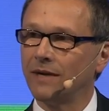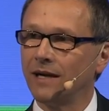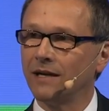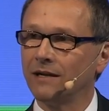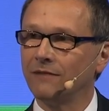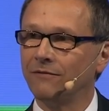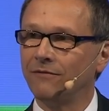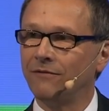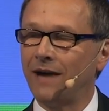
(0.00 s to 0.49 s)

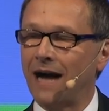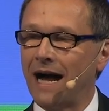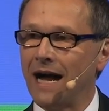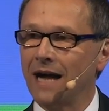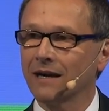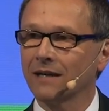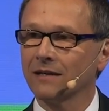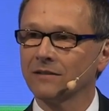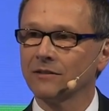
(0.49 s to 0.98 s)
mal
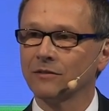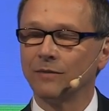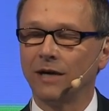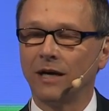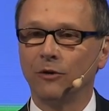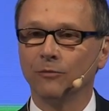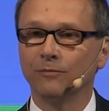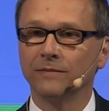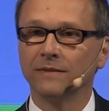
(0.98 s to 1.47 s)
wagen zu
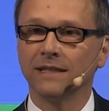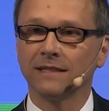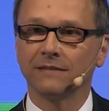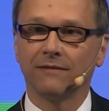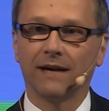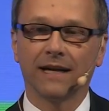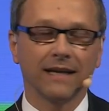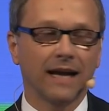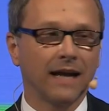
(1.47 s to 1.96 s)
behaupten,
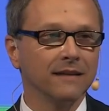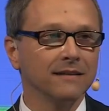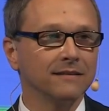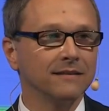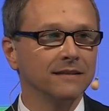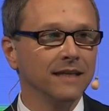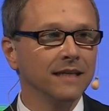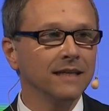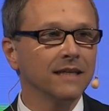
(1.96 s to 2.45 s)
das waren
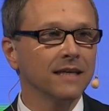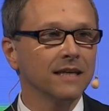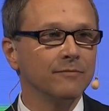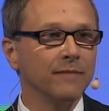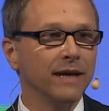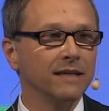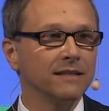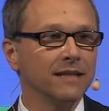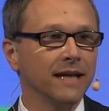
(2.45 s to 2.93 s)
alles
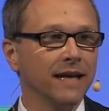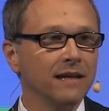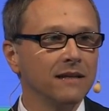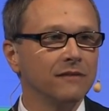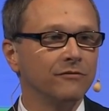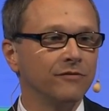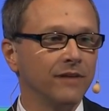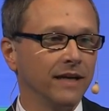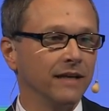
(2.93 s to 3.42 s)

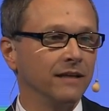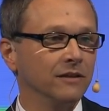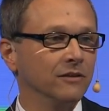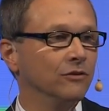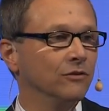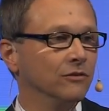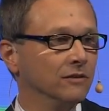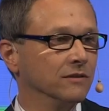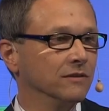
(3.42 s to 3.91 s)
inkrementelle
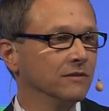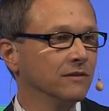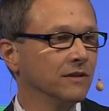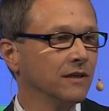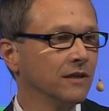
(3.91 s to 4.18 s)
Veränderungen.